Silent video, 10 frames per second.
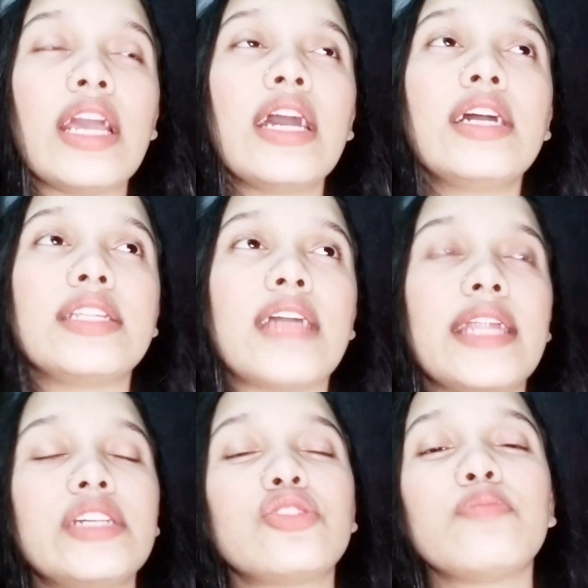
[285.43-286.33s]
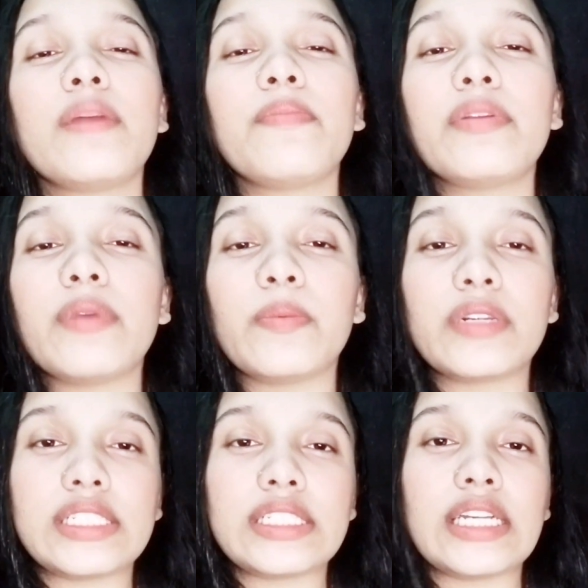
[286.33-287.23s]
ডায়রিয়ার সময় আমার বাবুকে যে
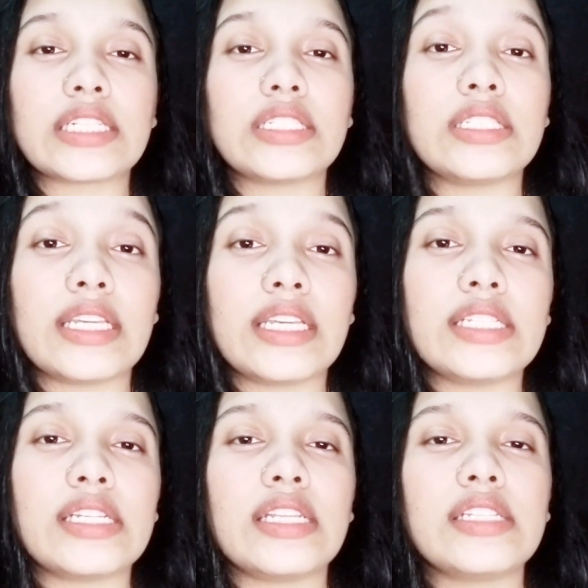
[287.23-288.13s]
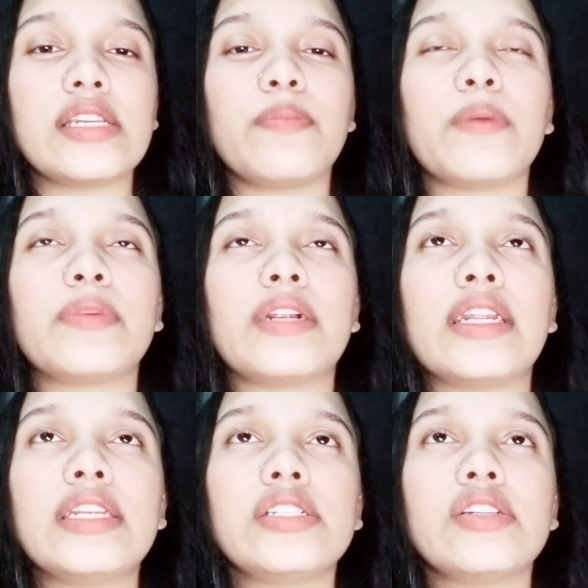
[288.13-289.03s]
ডাক্তার দেখেছিলেন যে বাবু আন্ডারে
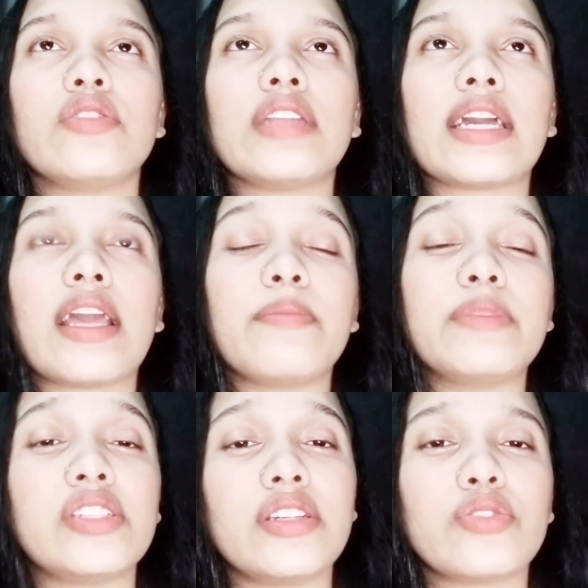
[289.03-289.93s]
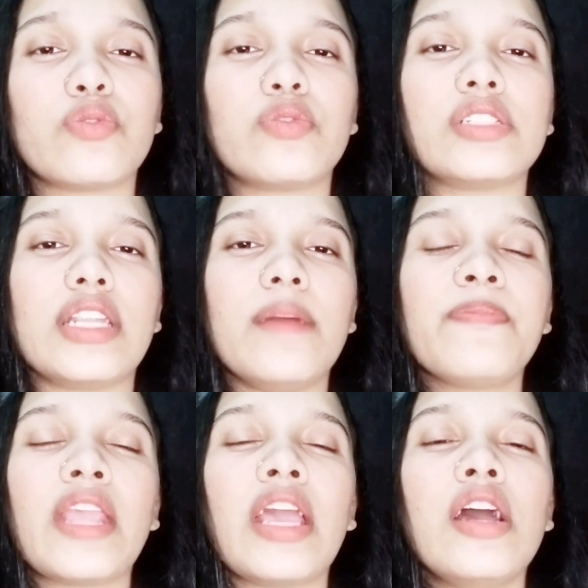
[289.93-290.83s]
ছিল তাকে আমি জিজ্ঞেস করেছিলাম
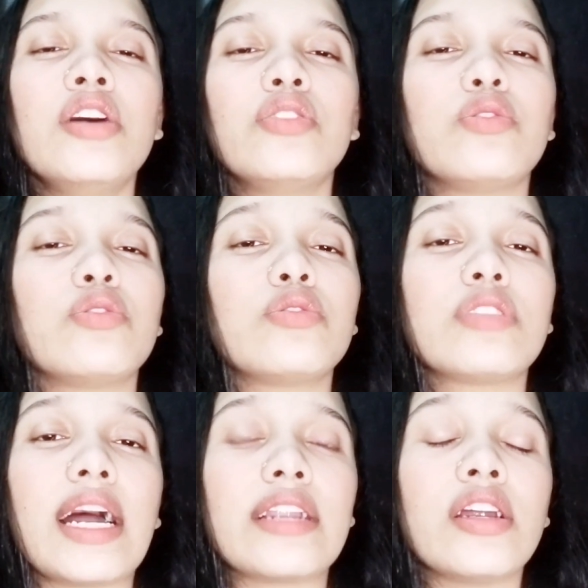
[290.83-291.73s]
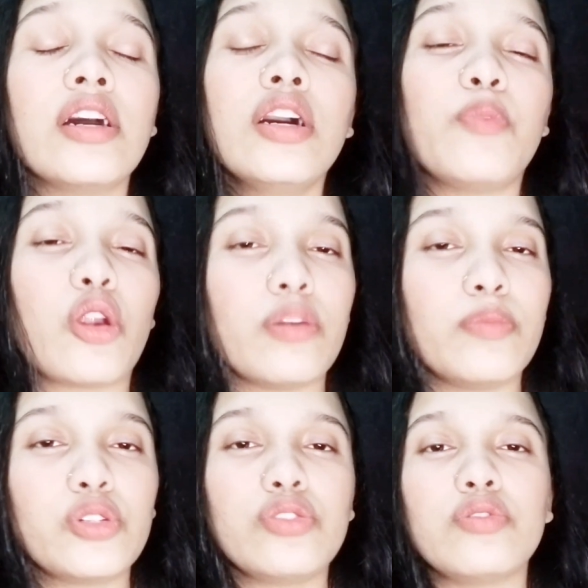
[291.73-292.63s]
তো তার পরামর্শ
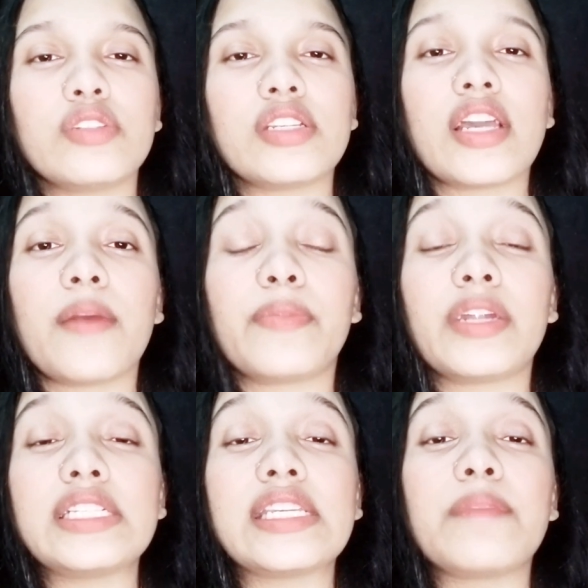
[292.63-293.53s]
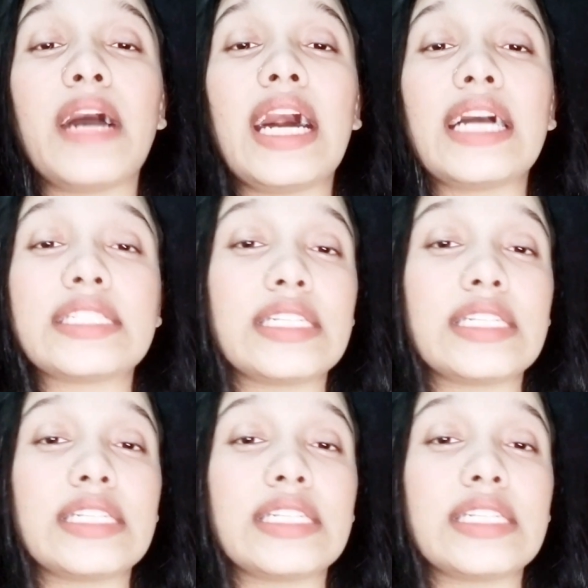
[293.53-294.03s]
অনুযায়ী আমরা যে ভাতটা